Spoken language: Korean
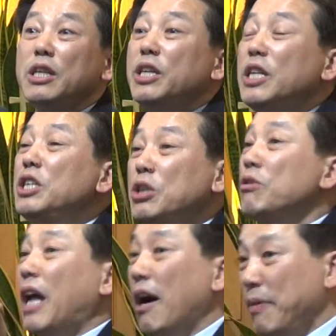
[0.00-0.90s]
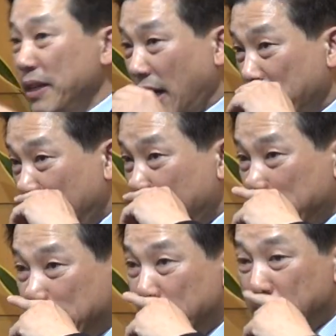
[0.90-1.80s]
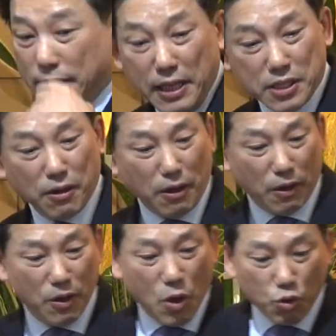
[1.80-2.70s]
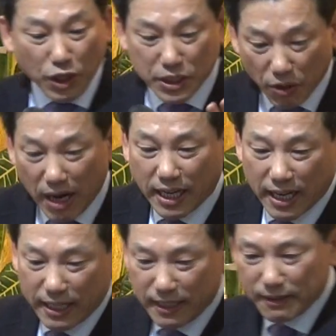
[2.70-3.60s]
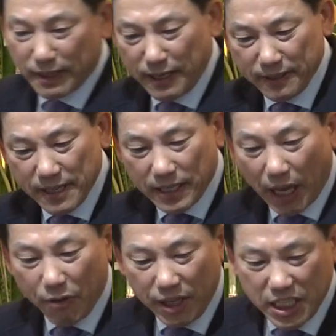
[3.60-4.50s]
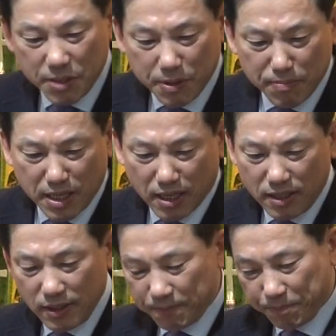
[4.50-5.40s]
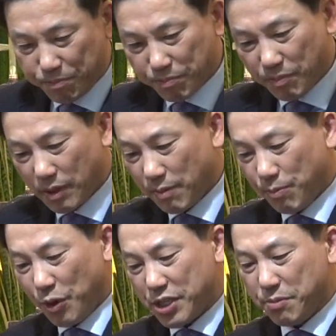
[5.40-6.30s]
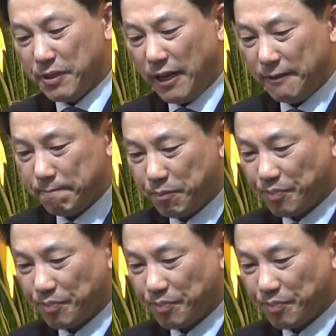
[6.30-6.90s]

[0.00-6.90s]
이런, 이런 식으로 나가버린다 그 말이에요. 그래서 우리는 정확히 알아야 되는데 내 23장을 보겠습니다.